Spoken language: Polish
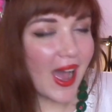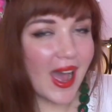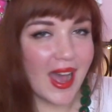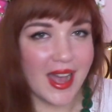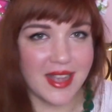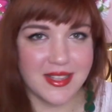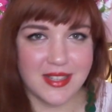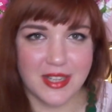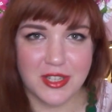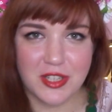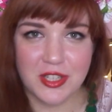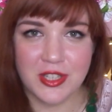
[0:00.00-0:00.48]

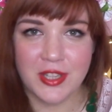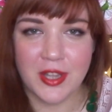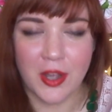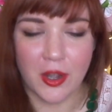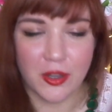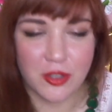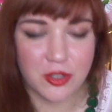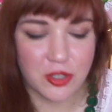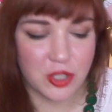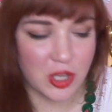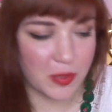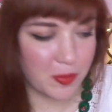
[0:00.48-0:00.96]
A zacznę
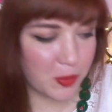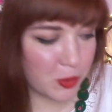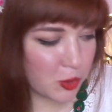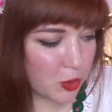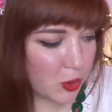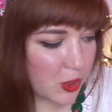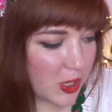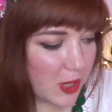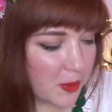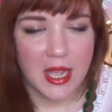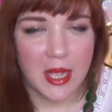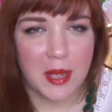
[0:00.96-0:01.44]
od
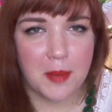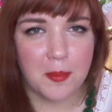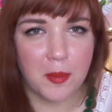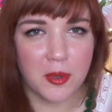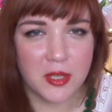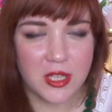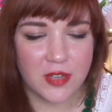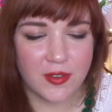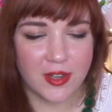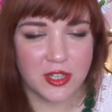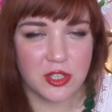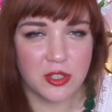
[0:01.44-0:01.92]
szeptuchy, e,
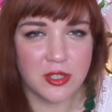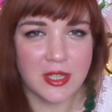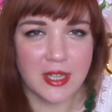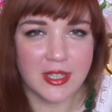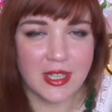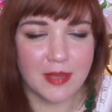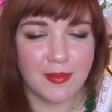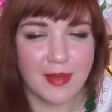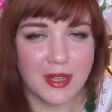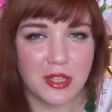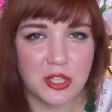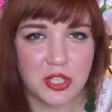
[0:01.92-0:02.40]
ponieważ to na
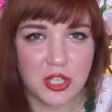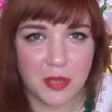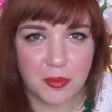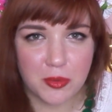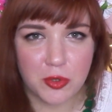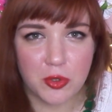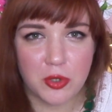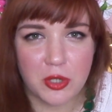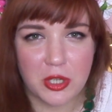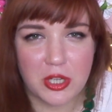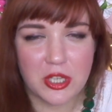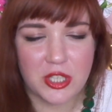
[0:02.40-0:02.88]
temat
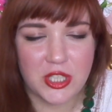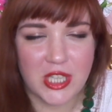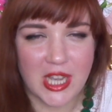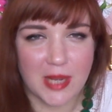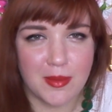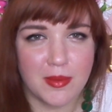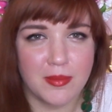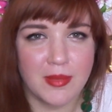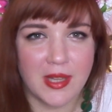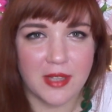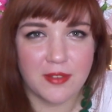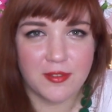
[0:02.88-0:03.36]
szeptuchy
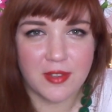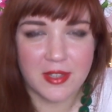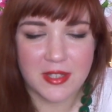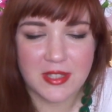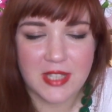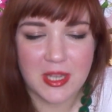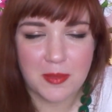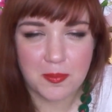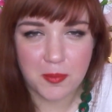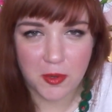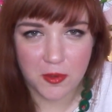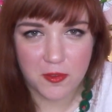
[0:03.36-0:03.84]
chciałabym
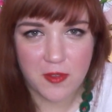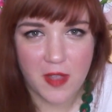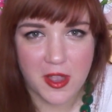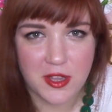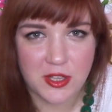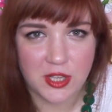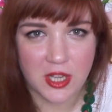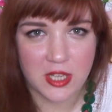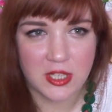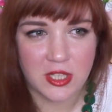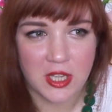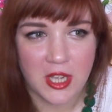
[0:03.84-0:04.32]
najwięcej
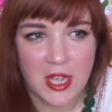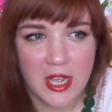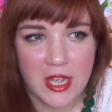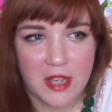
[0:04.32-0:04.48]
powiedzieć.